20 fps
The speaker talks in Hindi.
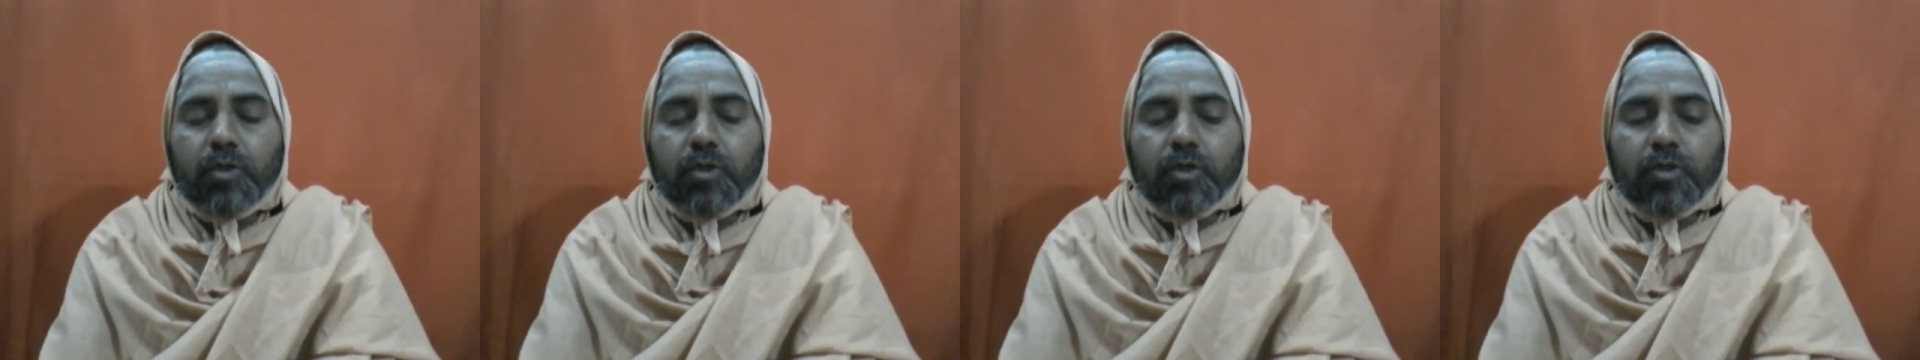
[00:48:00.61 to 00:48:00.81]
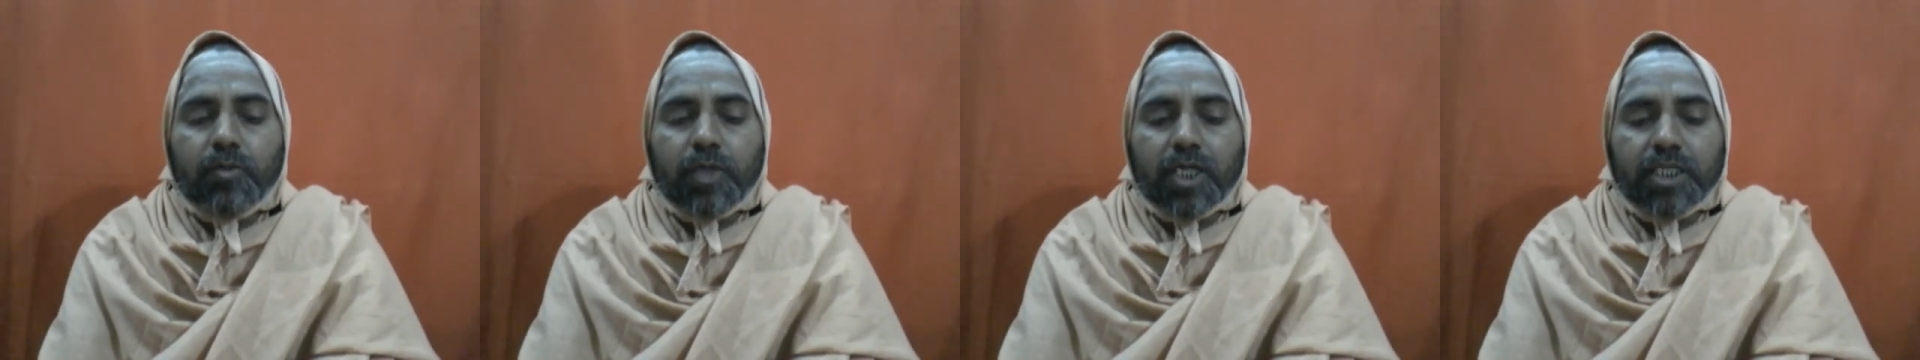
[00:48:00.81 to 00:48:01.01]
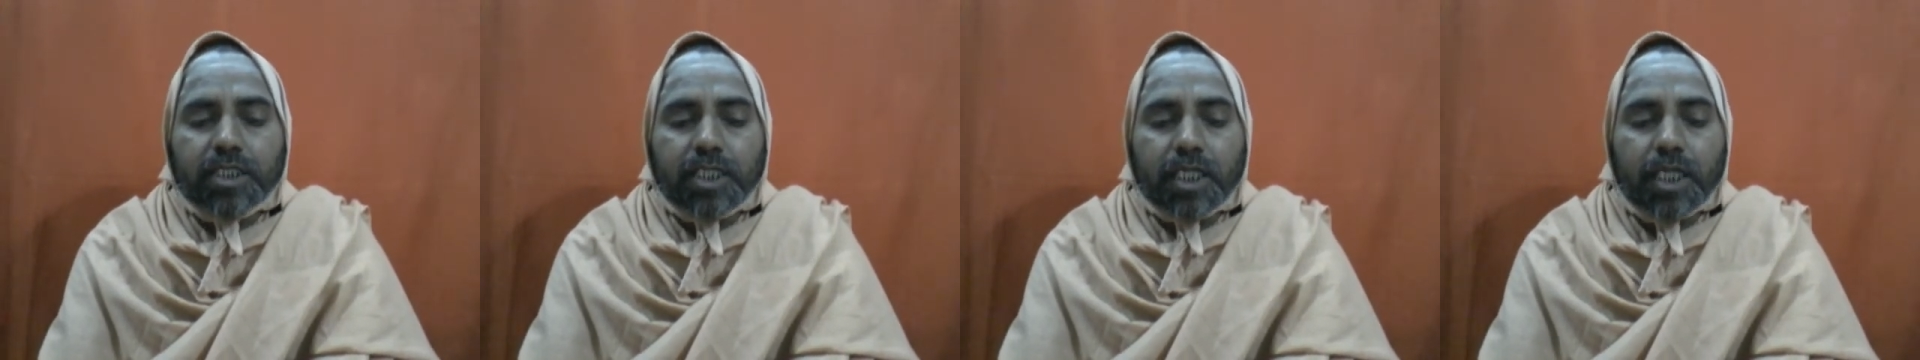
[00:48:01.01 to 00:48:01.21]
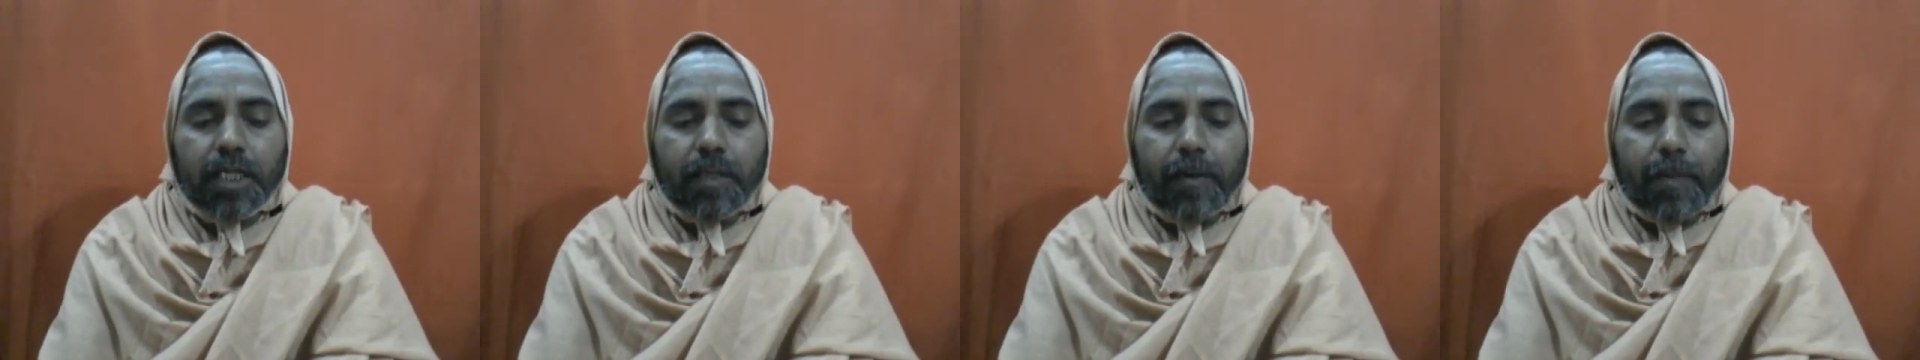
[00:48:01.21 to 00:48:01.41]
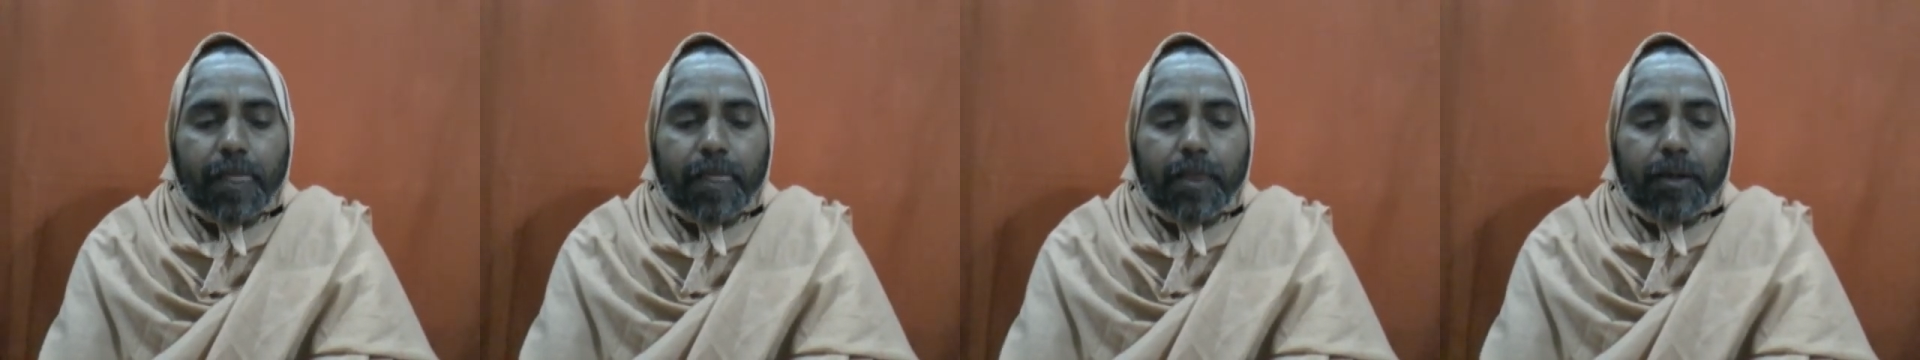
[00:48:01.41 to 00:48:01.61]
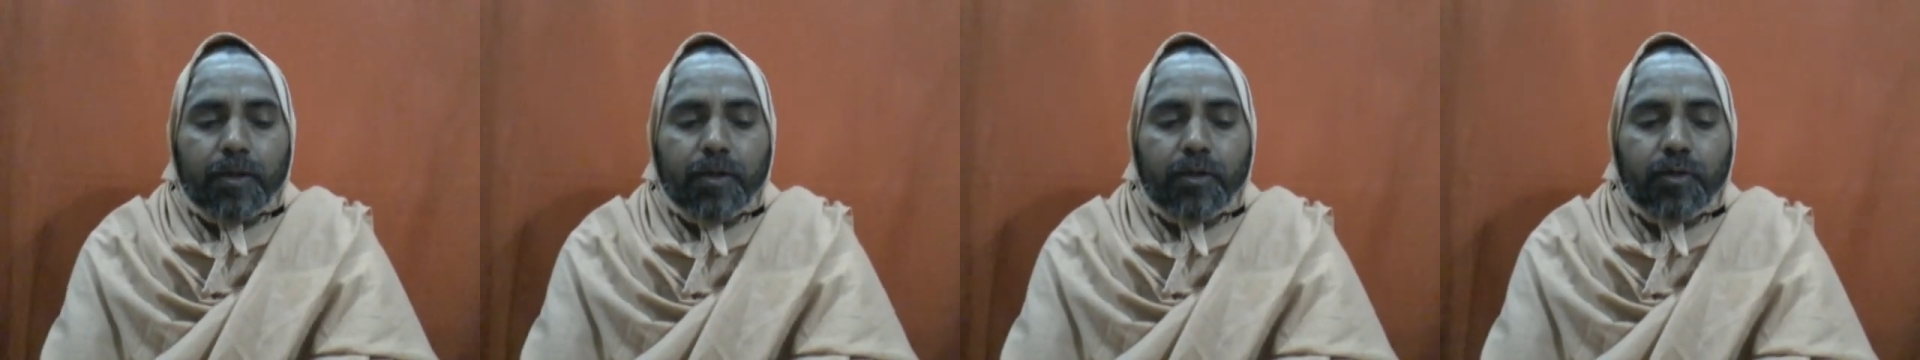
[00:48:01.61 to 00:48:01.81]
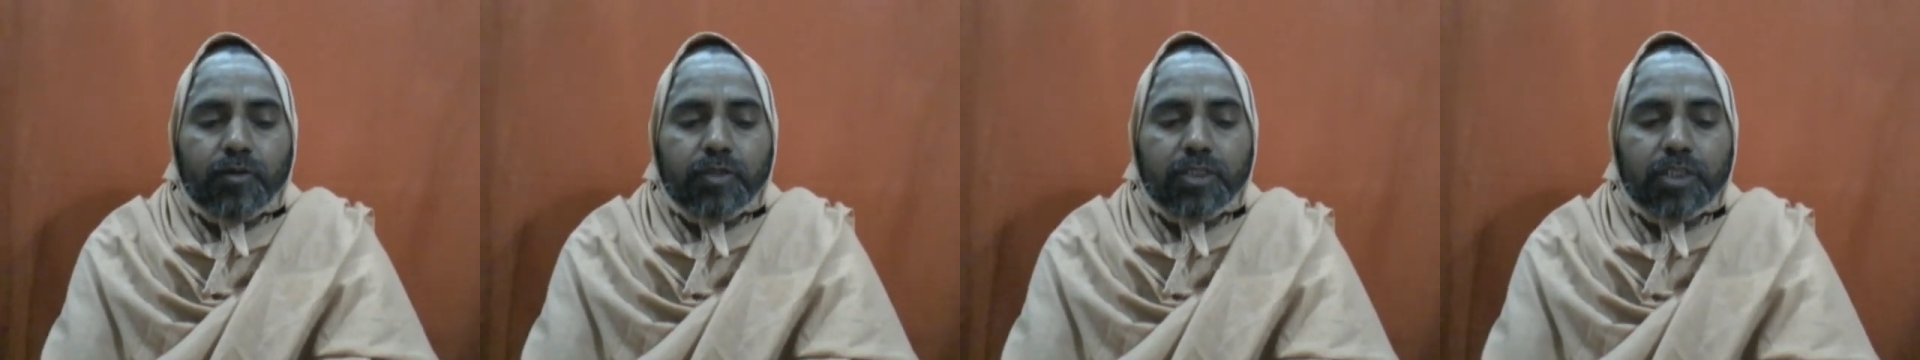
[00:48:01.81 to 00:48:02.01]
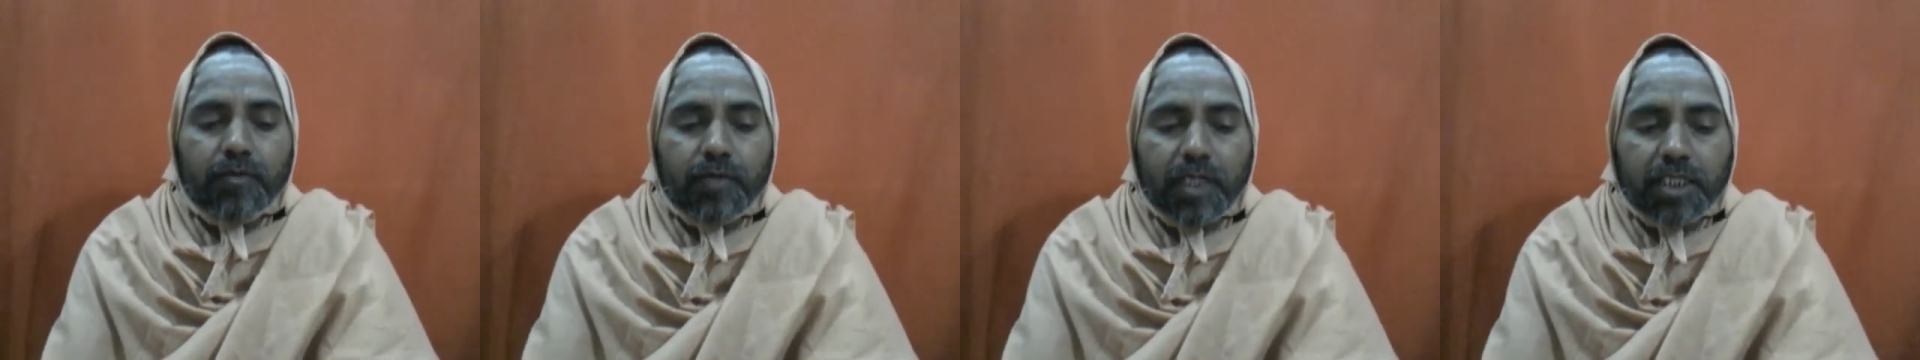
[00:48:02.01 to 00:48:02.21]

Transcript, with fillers: लोकवासना उसी